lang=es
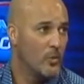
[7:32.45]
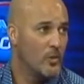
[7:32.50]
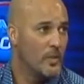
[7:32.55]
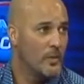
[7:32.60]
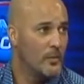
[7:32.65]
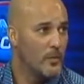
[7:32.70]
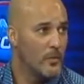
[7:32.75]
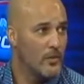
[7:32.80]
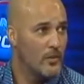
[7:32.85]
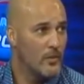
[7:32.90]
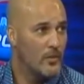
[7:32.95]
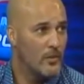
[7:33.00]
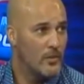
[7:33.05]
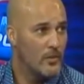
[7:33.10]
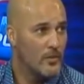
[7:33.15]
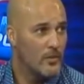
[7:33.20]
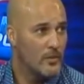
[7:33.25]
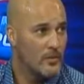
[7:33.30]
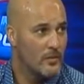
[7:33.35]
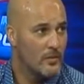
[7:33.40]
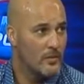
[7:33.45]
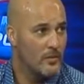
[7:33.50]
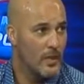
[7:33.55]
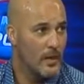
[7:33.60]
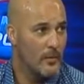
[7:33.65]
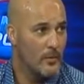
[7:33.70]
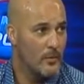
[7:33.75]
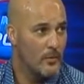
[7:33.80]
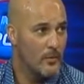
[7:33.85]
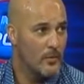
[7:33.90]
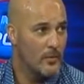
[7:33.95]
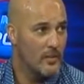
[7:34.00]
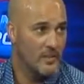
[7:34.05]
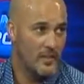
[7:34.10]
último digamos,